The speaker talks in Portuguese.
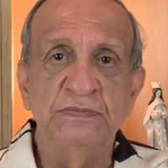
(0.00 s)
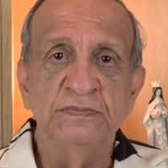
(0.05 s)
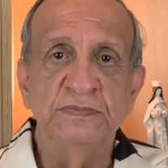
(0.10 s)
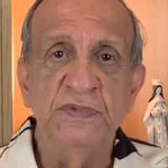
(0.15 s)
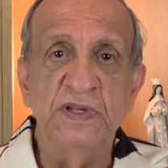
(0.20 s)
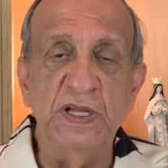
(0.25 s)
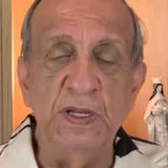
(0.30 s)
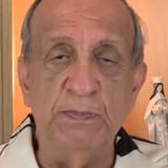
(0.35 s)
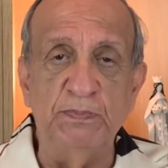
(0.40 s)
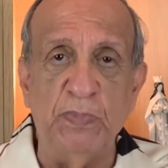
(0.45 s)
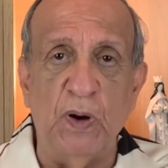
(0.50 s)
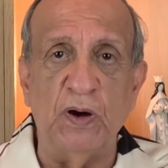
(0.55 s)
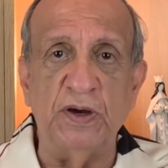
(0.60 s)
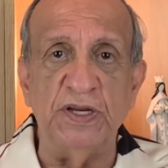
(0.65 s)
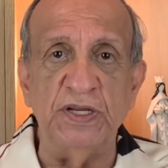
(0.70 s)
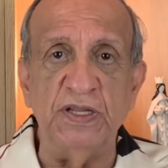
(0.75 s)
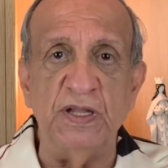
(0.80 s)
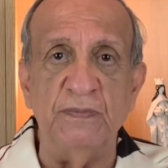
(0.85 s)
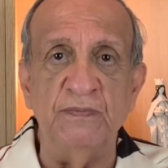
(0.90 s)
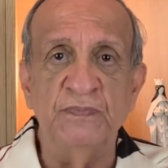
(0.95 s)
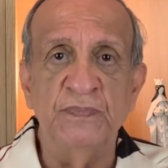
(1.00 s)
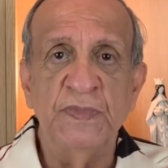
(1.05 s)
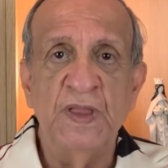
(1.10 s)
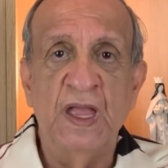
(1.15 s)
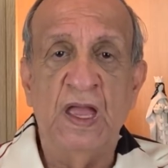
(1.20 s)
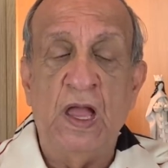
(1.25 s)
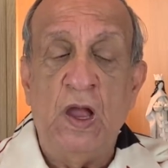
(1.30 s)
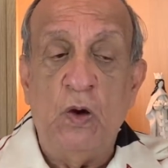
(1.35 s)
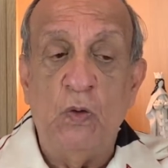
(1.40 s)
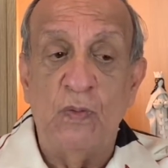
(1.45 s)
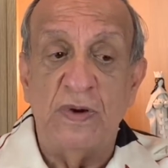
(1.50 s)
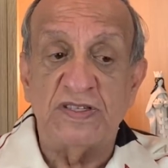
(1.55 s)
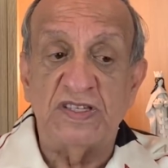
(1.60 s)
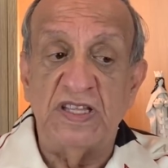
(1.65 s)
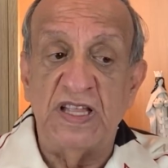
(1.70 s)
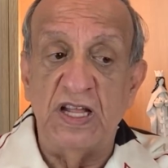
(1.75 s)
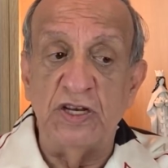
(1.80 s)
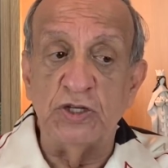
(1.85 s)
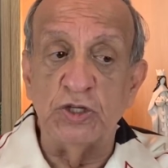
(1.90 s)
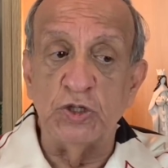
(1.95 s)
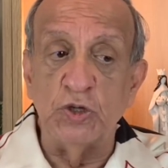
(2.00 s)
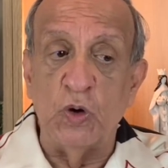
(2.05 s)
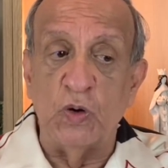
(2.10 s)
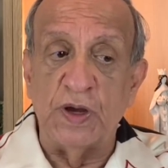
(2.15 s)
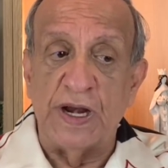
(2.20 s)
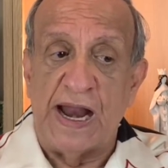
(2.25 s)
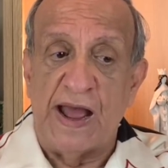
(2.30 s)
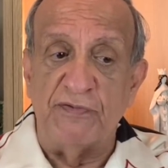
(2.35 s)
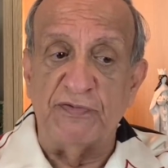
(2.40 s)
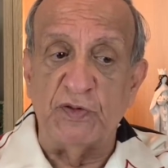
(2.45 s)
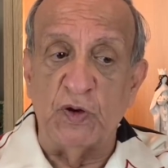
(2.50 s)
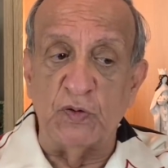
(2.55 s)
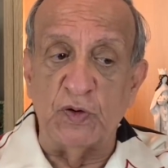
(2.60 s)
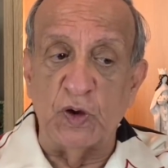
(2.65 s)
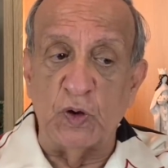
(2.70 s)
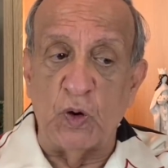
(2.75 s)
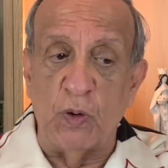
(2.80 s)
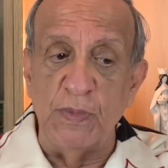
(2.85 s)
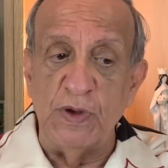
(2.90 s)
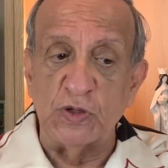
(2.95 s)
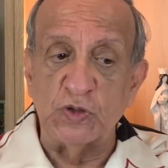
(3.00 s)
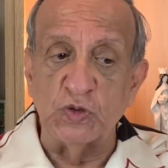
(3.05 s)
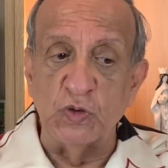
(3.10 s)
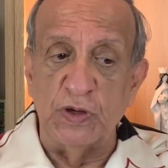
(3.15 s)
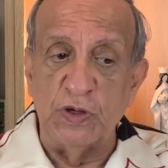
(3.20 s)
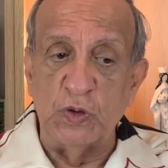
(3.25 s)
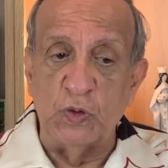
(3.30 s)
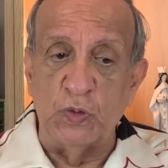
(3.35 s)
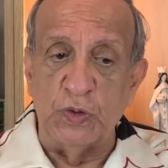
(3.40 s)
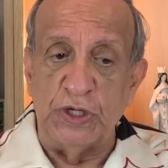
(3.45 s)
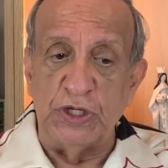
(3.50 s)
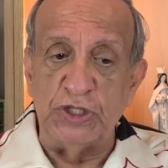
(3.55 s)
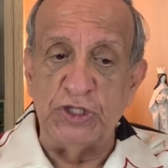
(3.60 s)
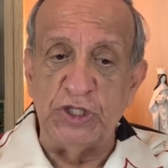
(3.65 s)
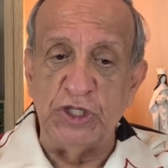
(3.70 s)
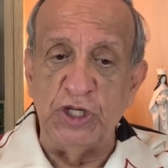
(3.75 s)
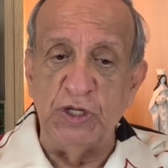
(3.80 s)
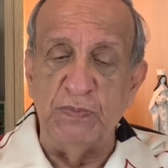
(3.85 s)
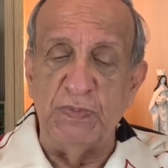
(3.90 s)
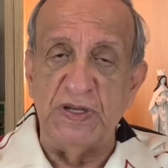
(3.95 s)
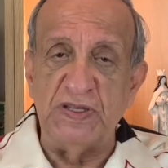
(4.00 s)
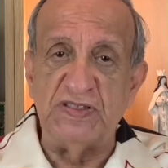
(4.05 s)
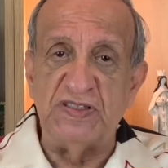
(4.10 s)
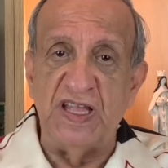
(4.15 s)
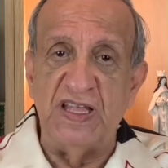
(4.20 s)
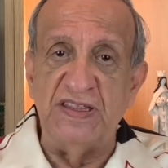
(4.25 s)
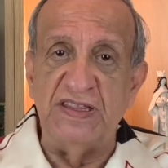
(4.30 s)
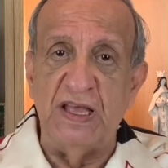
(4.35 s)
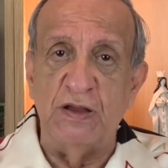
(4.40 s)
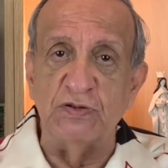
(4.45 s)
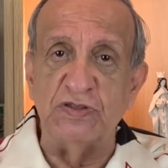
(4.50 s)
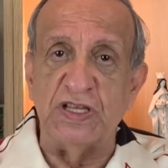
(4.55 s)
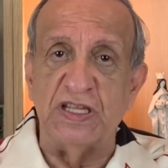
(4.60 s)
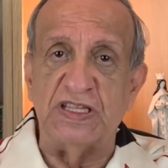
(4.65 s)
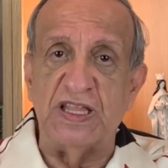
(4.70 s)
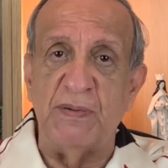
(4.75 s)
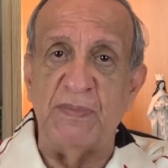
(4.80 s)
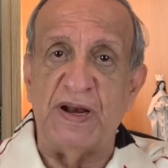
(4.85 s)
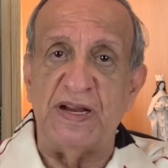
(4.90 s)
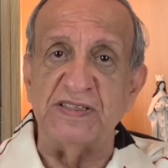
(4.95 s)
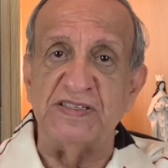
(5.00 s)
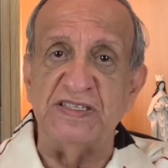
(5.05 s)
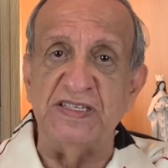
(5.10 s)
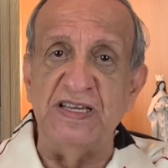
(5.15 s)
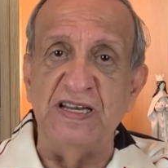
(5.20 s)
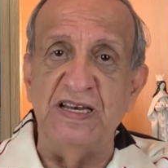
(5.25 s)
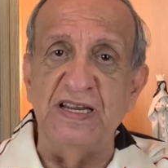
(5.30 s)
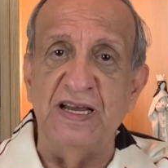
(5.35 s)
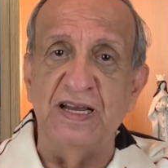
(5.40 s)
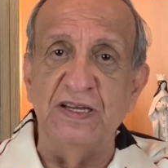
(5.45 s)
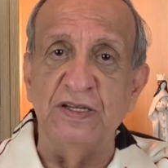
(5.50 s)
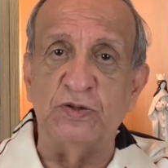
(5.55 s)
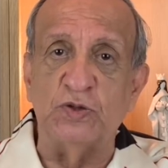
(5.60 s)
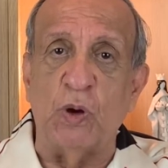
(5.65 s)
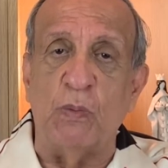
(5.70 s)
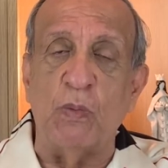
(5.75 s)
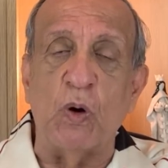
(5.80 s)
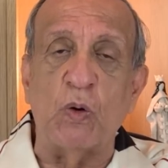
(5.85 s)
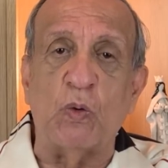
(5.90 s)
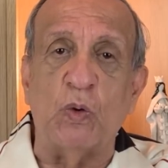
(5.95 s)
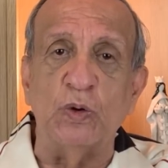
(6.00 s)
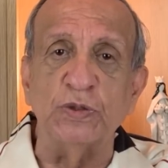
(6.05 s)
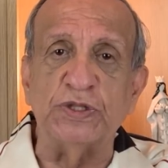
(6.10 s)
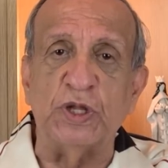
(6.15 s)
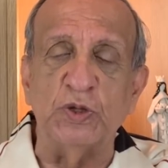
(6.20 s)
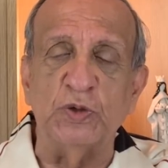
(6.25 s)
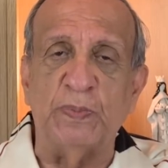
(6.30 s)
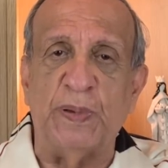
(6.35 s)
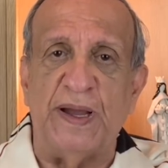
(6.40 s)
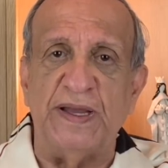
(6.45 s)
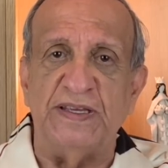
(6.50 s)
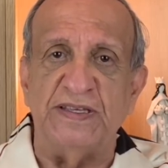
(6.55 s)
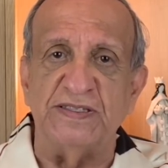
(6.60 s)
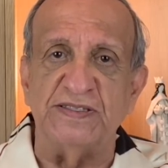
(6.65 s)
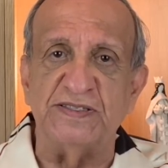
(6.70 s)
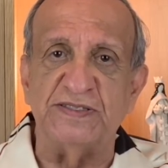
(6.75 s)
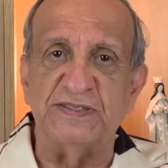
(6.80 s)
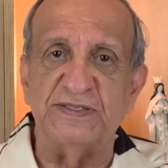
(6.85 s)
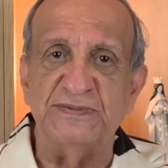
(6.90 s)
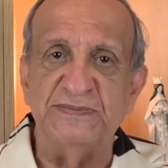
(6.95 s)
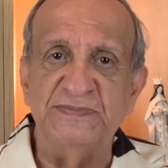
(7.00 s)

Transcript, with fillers: hipócrita. Um acidente geográfico que começou em Curitiba, estendeu-se até Brasília e tomou conta do país.